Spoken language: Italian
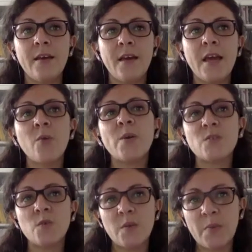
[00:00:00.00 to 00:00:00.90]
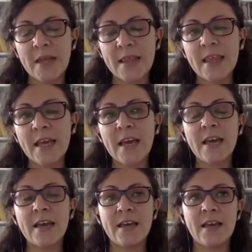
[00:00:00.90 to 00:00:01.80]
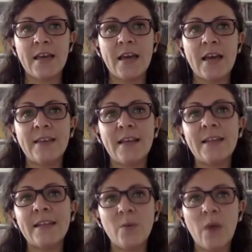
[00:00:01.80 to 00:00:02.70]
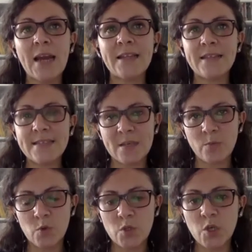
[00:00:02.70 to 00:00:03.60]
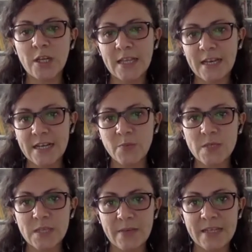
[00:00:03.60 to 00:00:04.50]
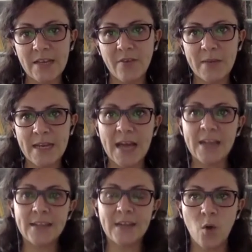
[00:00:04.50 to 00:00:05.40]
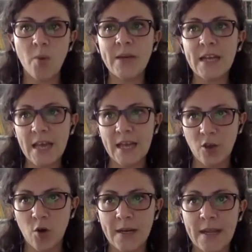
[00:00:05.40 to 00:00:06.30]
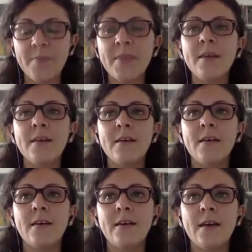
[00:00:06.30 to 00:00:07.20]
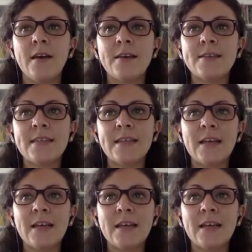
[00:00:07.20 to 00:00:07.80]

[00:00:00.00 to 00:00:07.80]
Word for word: e questo dipende eh, dall'ineguale distribuzione delle responsabilità familiari tra uomini e donne eh,